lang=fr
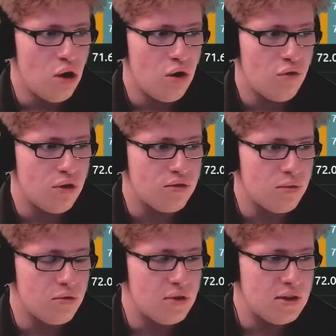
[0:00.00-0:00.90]
Ouais, enfin, il
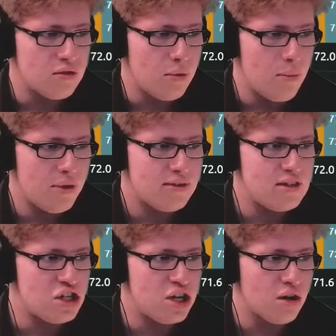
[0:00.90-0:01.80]
s'en ils sont même pas
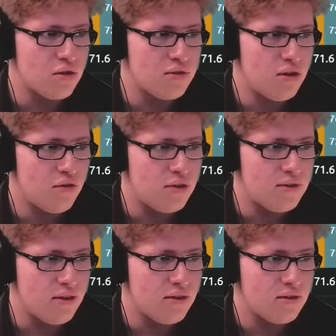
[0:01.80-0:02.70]
si chers que ça, en
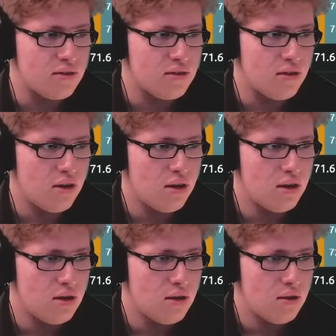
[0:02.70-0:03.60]
fait, ça, va.